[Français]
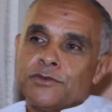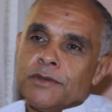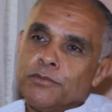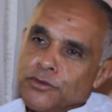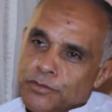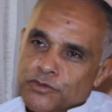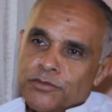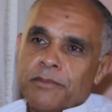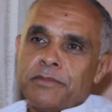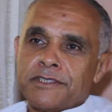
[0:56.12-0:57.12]
suis un peu un but
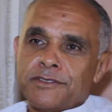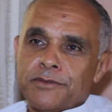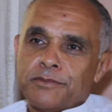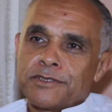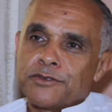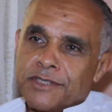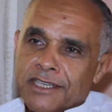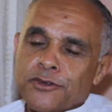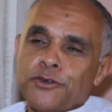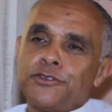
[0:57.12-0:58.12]
de ma personne parce que
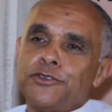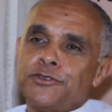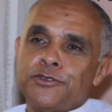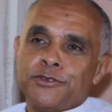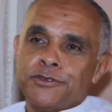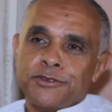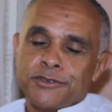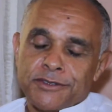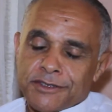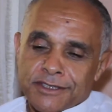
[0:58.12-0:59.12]
très content de,
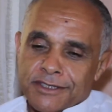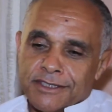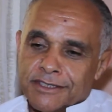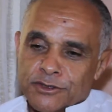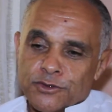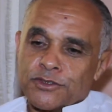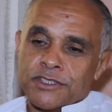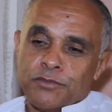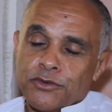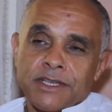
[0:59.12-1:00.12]
des choses que
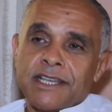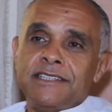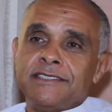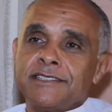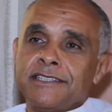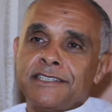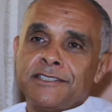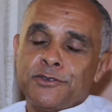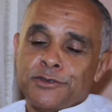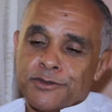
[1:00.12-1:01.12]
j'ai pu
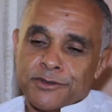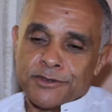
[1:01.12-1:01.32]
réaliser, de,